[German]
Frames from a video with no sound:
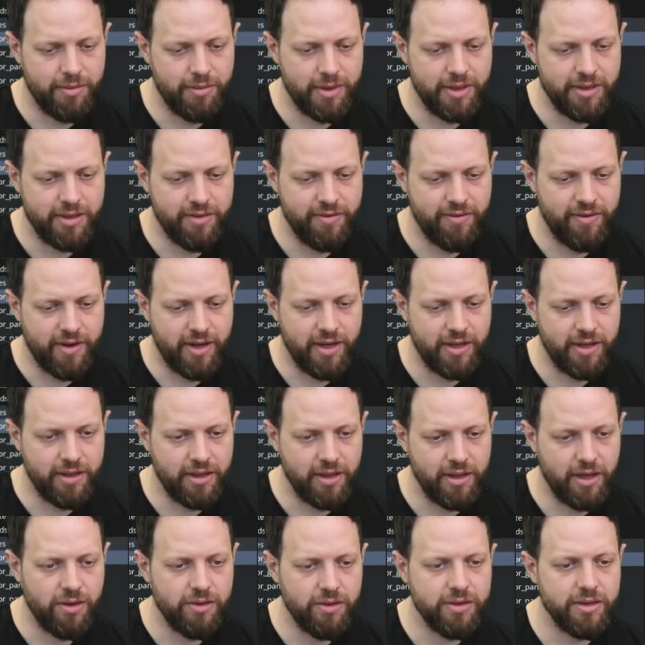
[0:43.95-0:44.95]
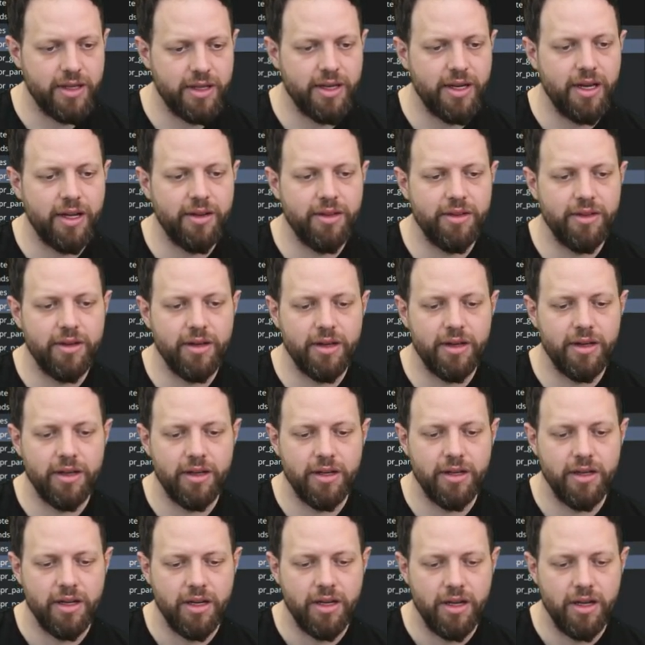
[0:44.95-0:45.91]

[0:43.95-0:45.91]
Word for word: bisschen weiter auseinander.